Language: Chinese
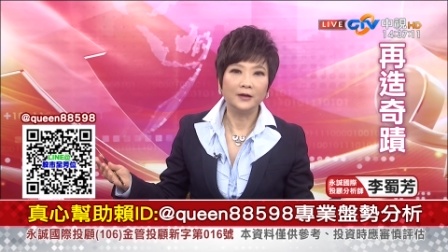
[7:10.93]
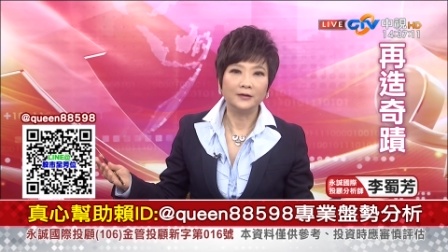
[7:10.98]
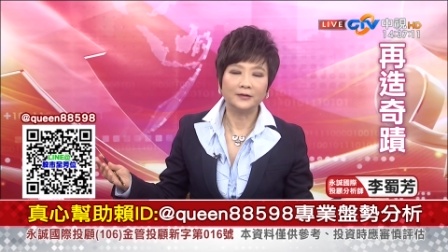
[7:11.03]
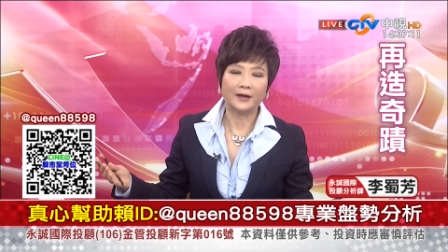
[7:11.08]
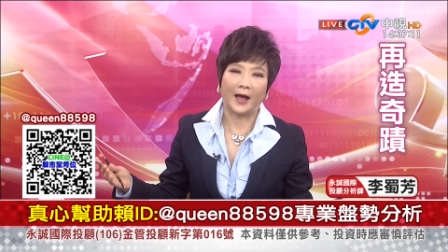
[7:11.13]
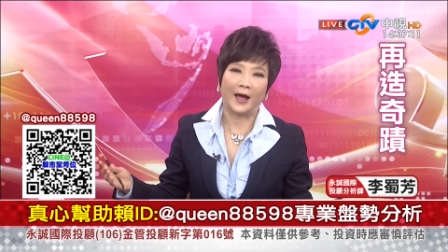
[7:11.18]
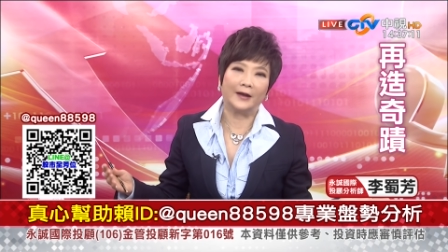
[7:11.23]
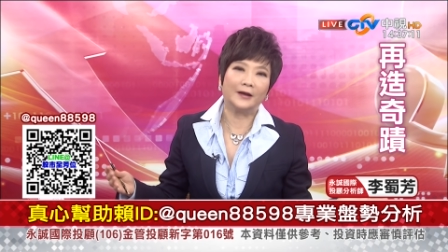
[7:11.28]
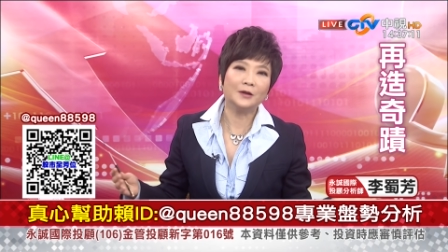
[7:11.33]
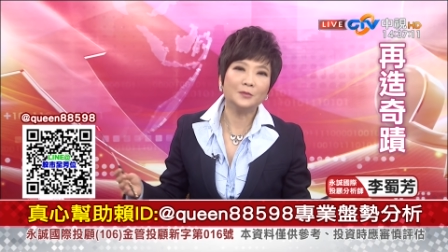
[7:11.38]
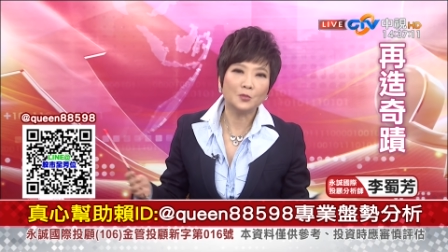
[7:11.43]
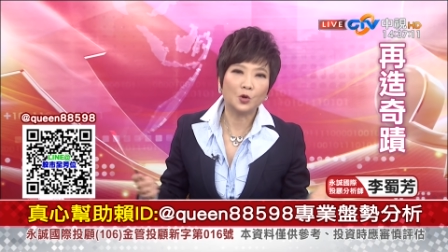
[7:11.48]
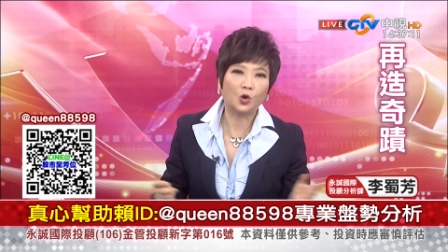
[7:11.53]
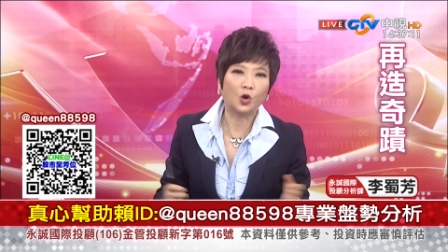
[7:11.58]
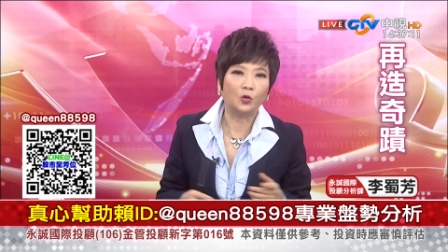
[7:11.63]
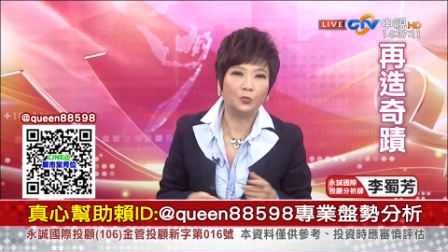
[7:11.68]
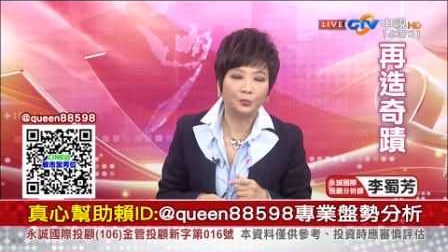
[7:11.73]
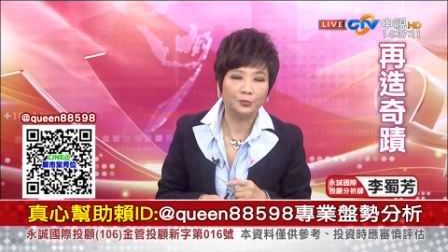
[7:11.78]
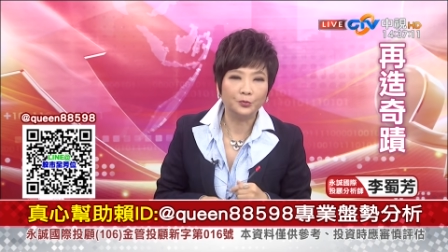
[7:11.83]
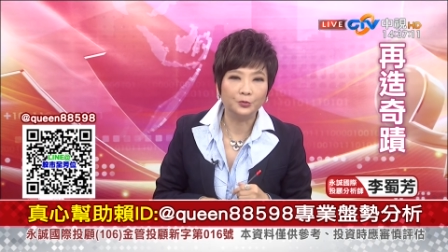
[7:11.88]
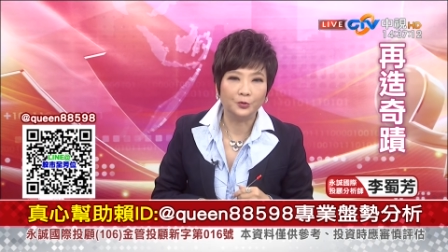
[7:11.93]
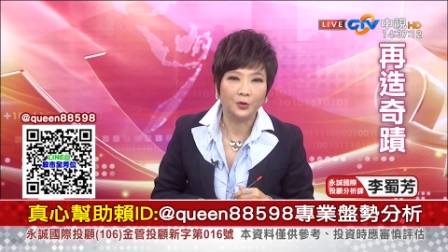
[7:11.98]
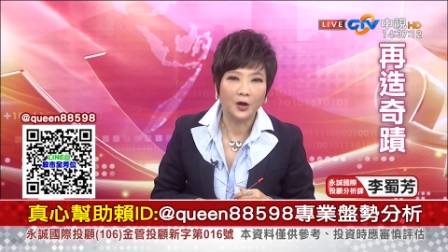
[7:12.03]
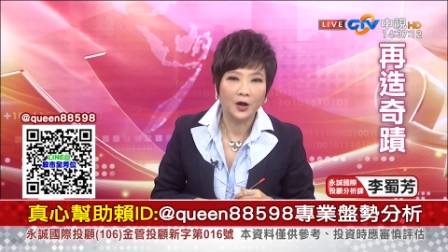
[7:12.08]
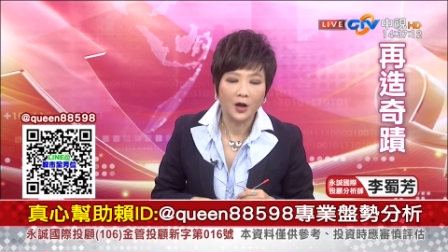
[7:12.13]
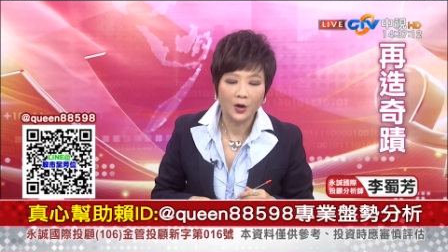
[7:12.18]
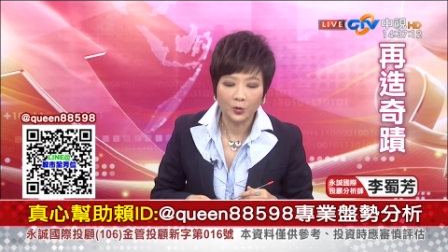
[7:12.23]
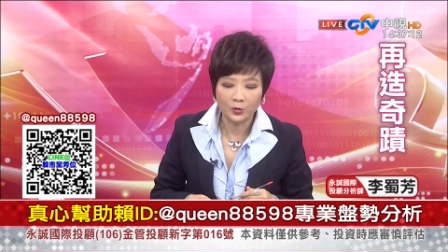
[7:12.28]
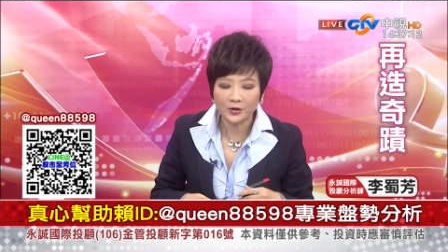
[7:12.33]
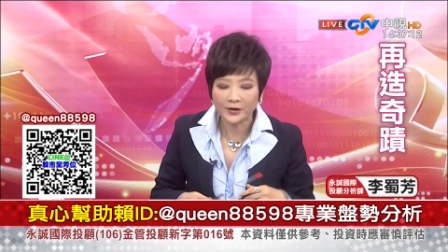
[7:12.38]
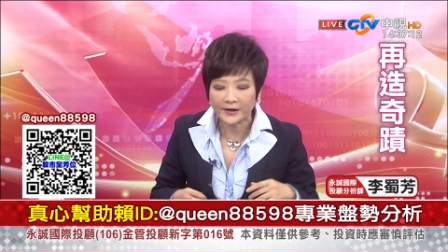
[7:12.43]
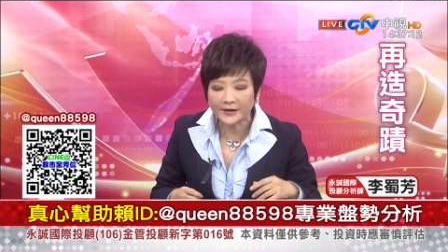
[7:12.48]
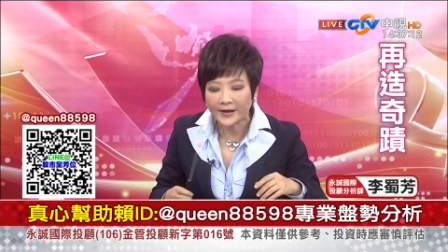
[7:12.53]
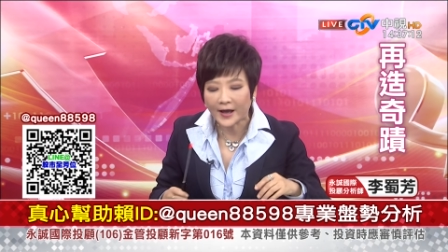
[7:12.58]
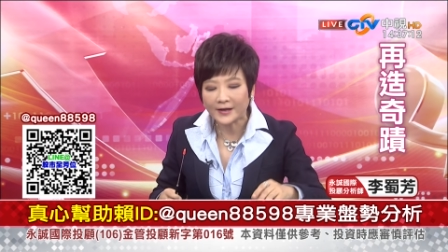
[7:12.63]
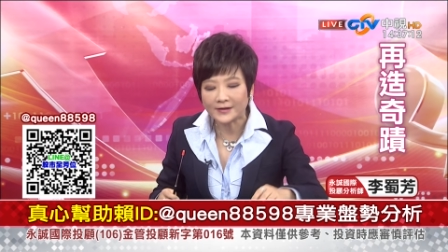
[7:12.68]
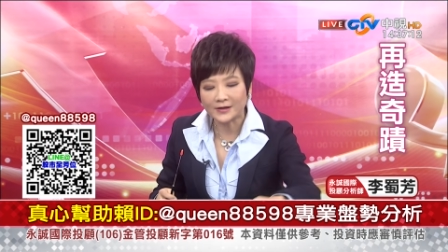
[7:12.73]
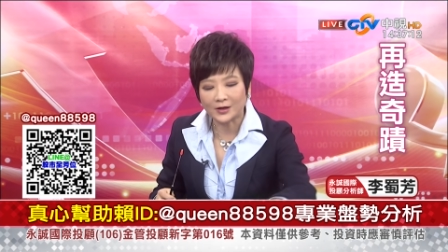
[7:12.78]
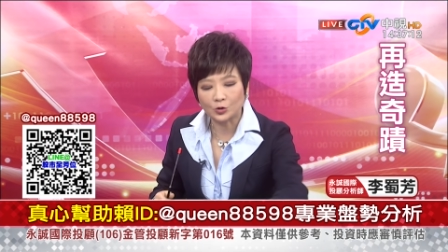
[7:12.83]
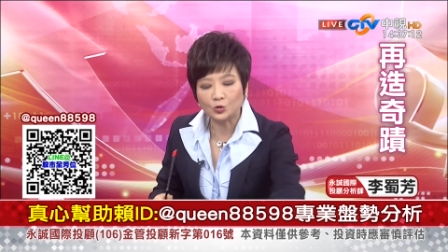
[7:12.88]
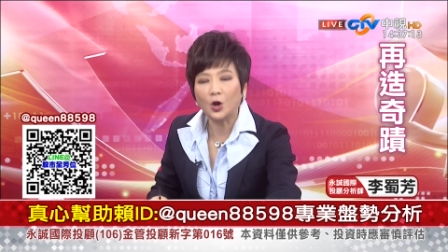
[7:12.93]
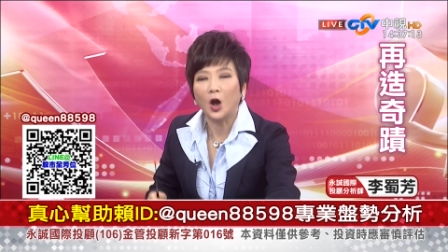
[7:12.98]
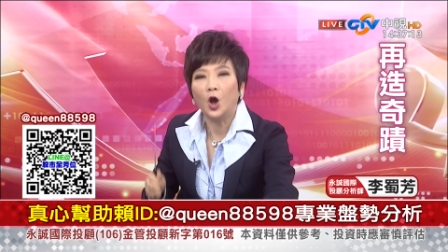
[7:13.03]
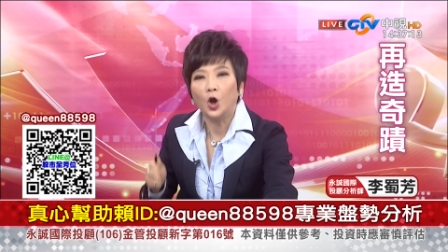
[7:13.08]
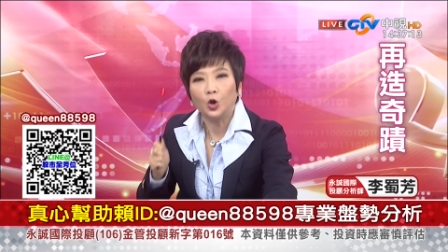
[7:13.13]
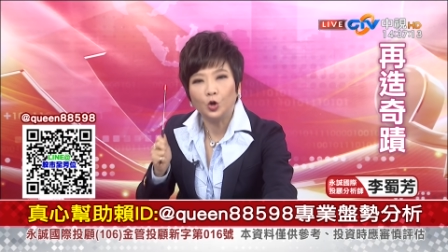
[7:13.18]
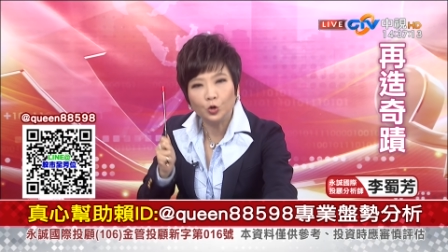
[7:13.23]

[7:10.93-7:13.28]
哪那么恐怖？我就跟大家讲说，